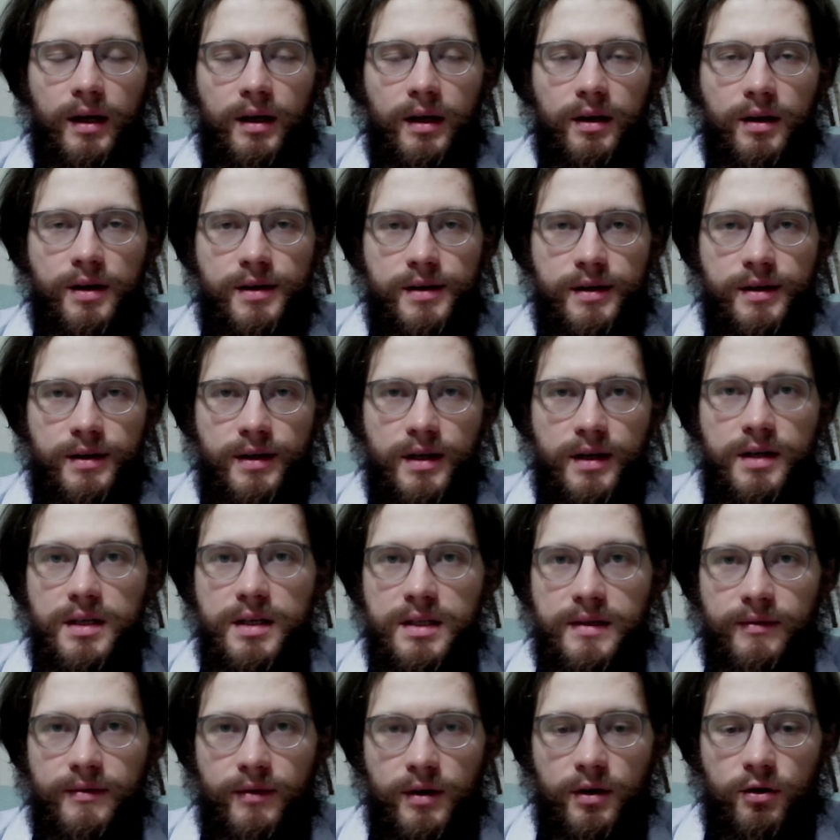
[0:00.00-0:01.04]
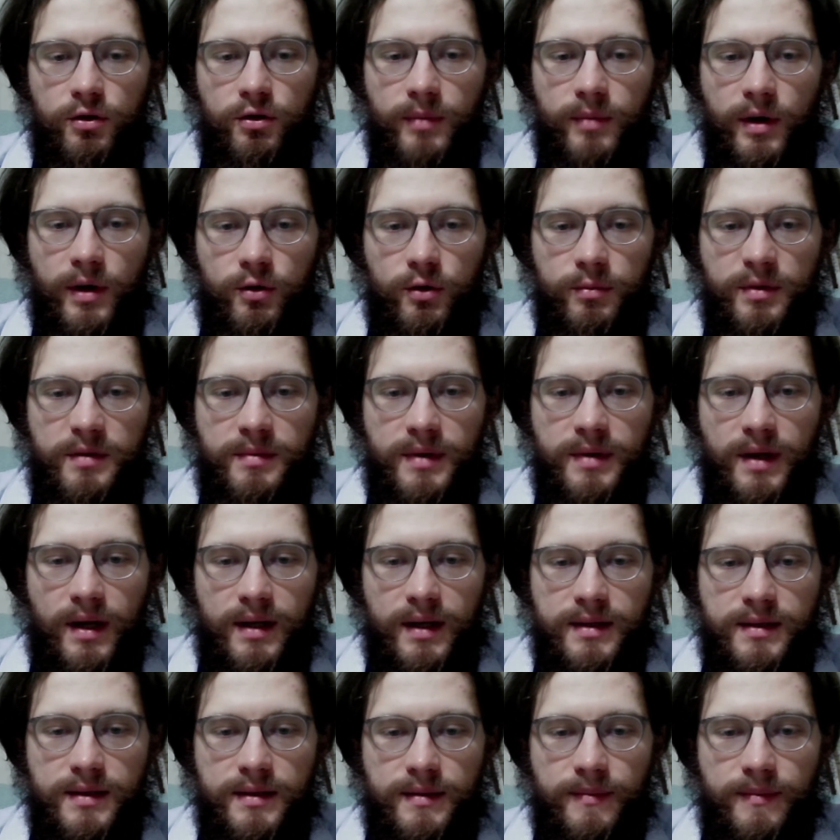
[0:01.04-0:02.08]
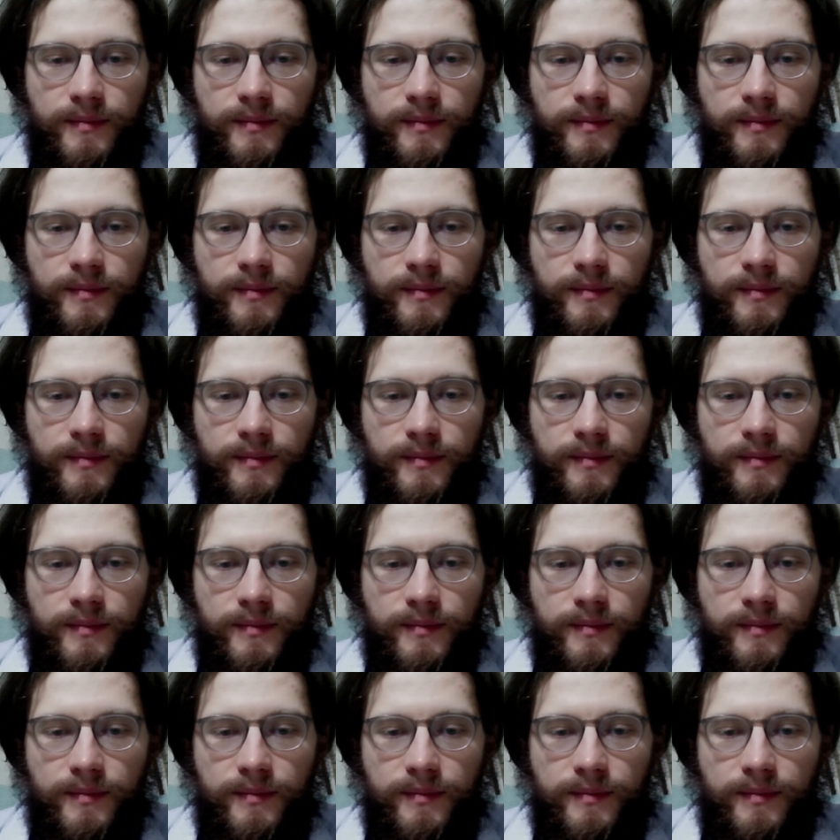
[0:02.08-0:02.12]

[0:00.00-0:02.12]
Jeśli nie znasz swojego numeru PPS,